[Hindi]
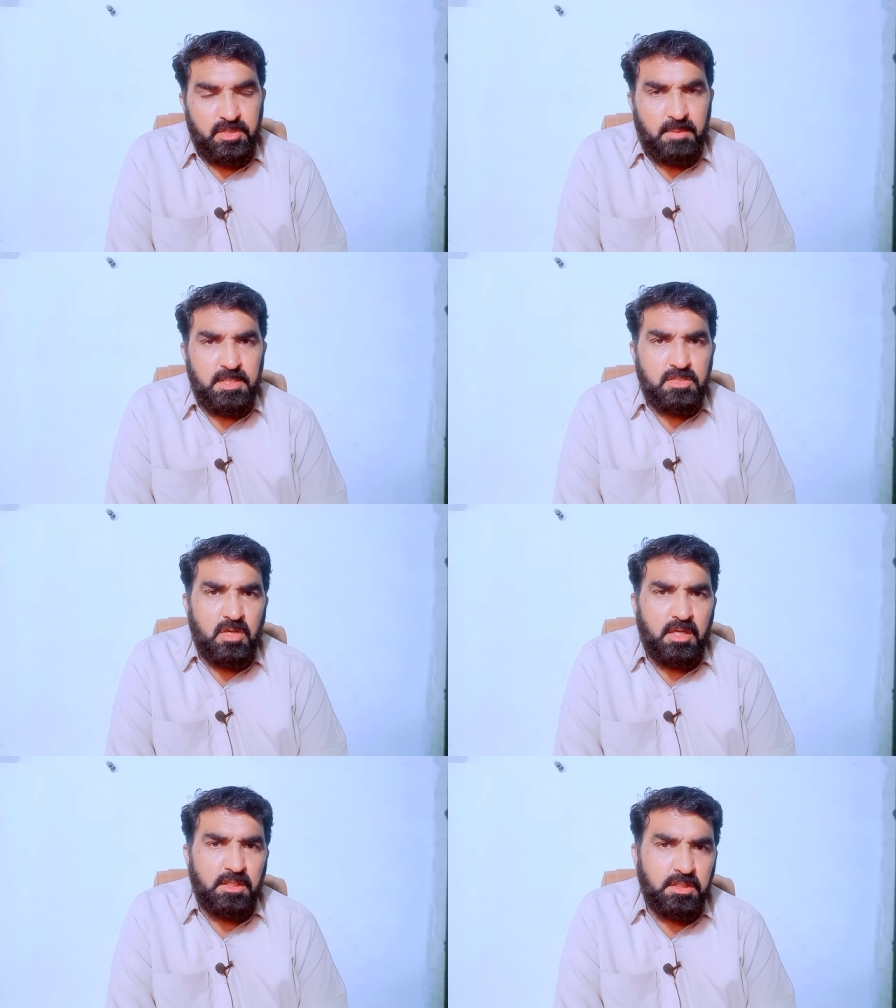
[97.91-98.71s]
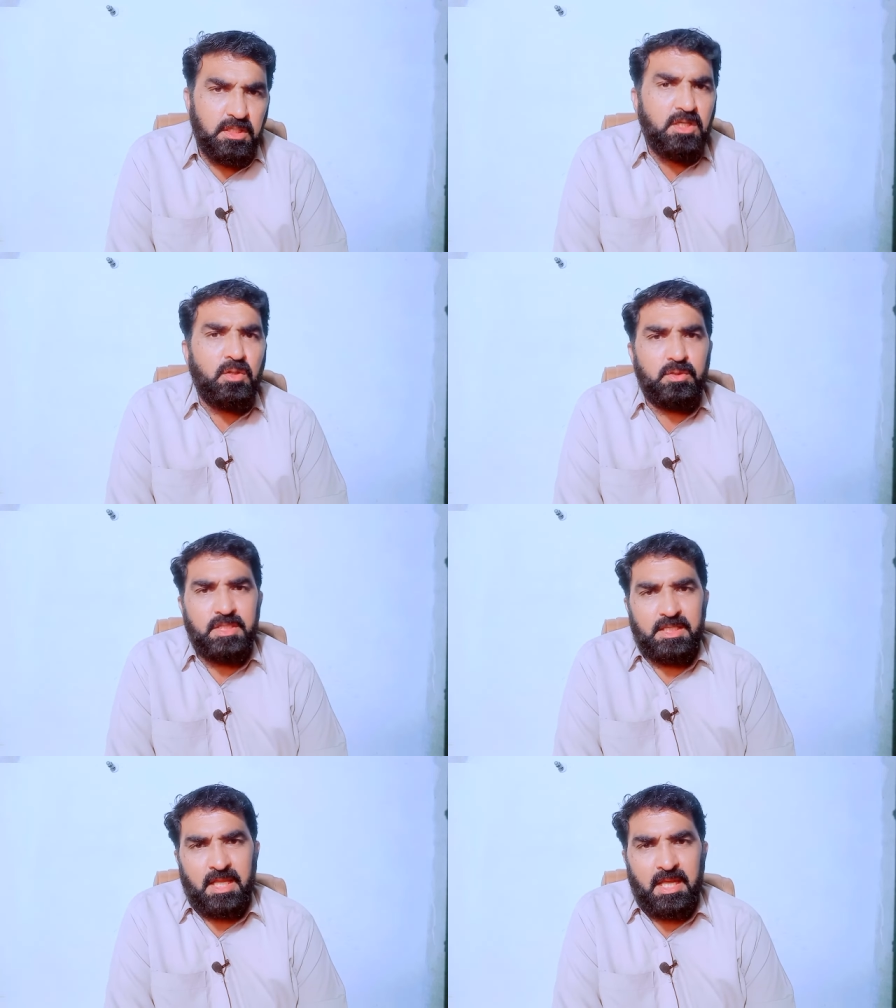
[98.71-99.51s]
जब इंसान डीट हो
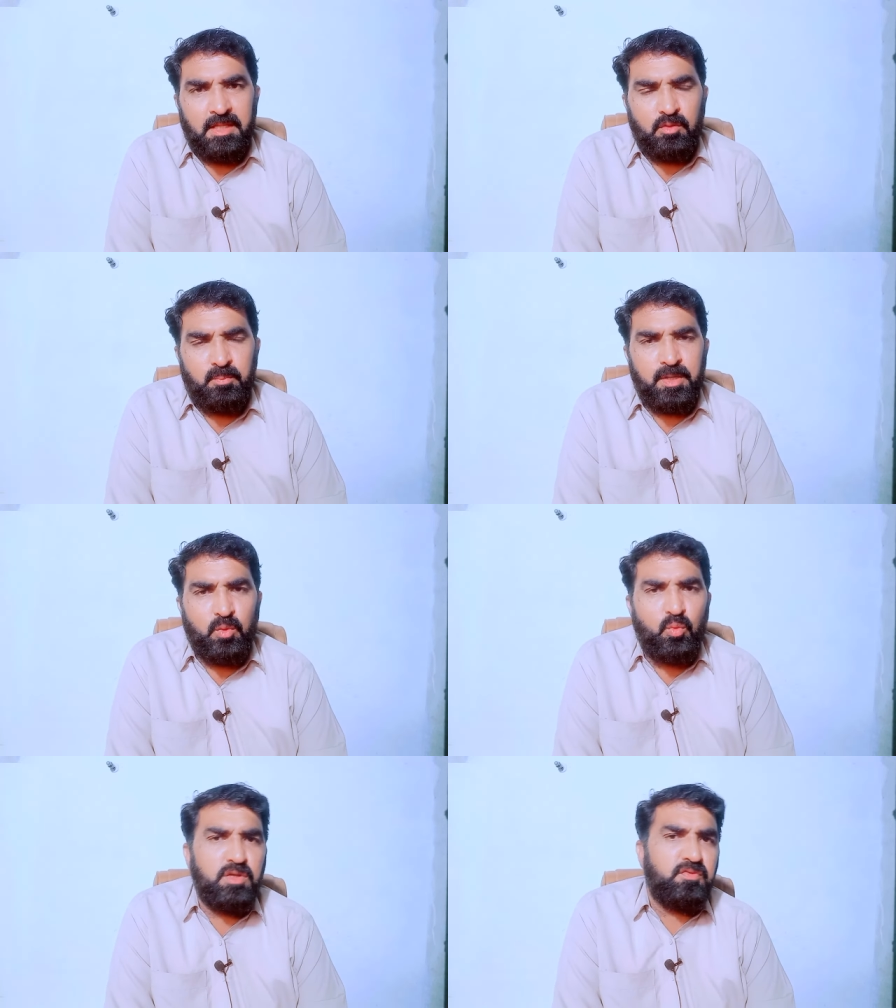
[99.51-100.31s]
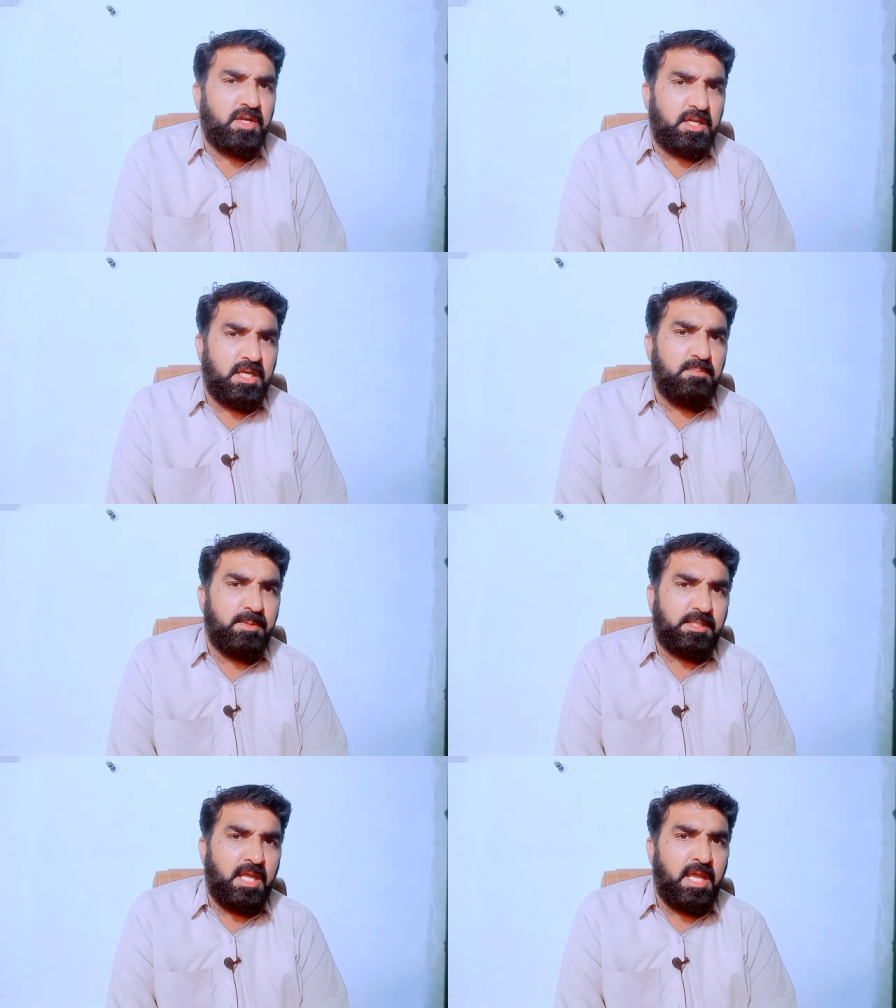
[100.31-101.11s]
जाता है तो फिर कोई फर्क नहीं
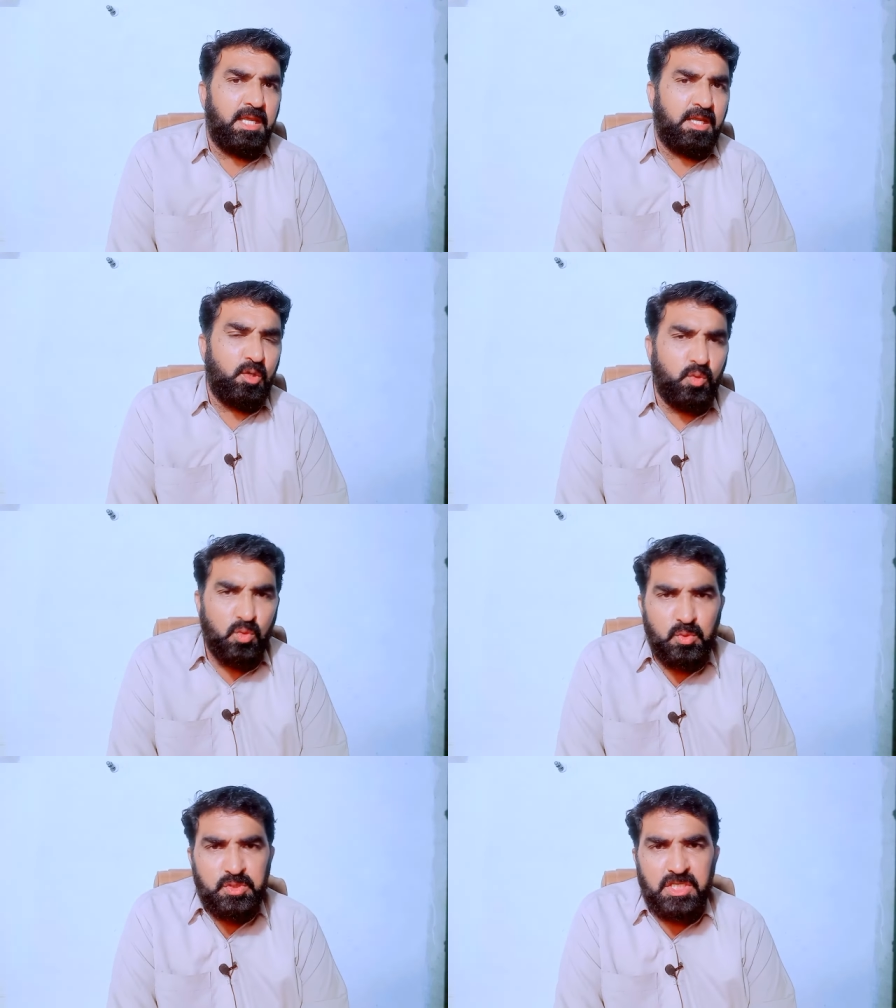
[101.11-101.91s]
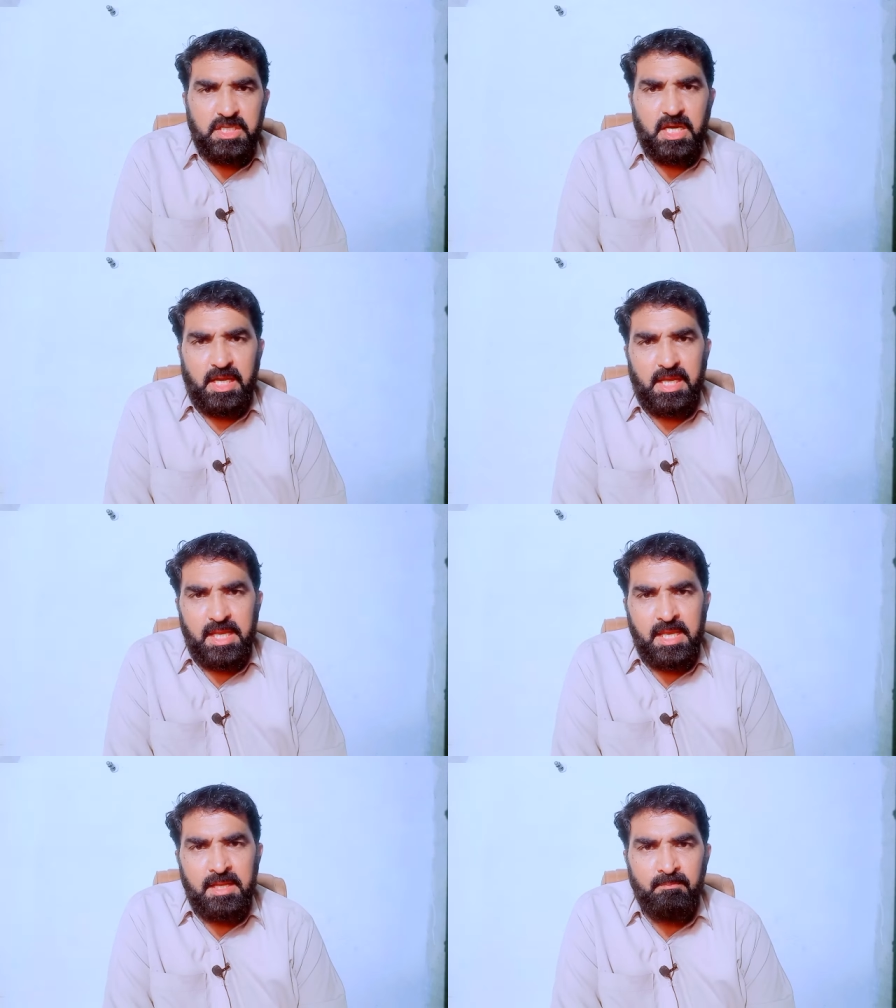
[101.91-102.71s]
पड़ता है कि लोग उसे क्या कह
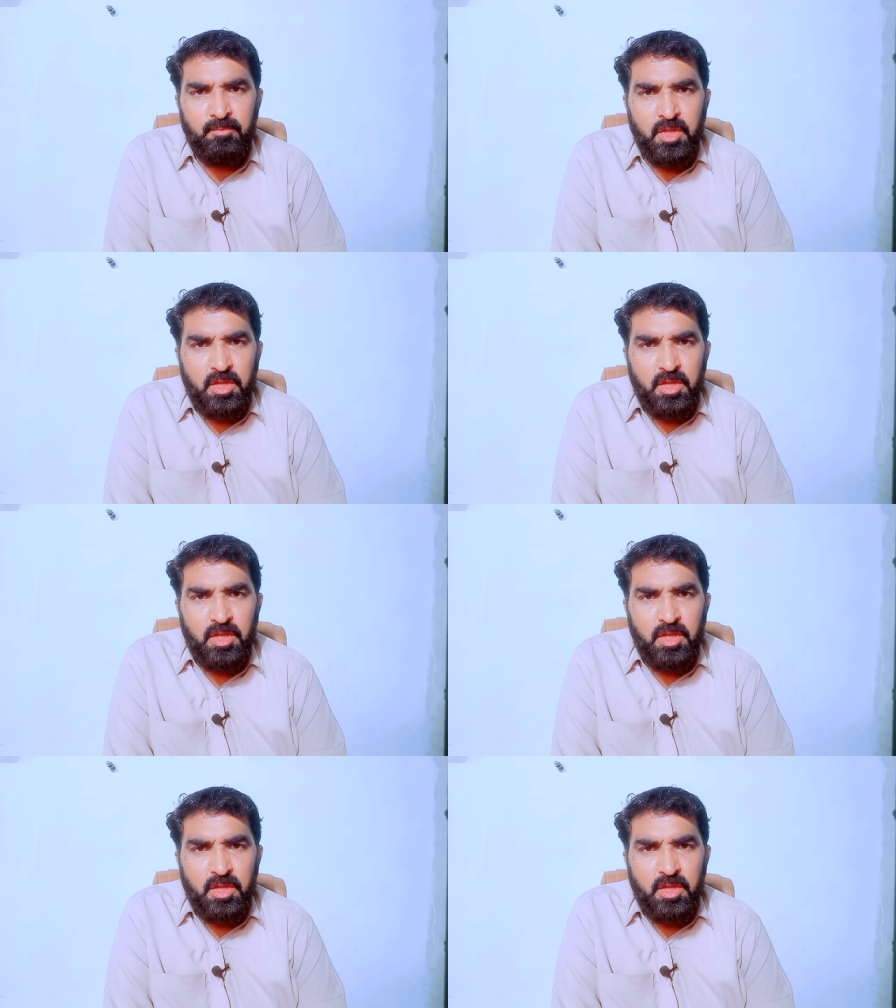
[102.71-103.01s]
रहे हैं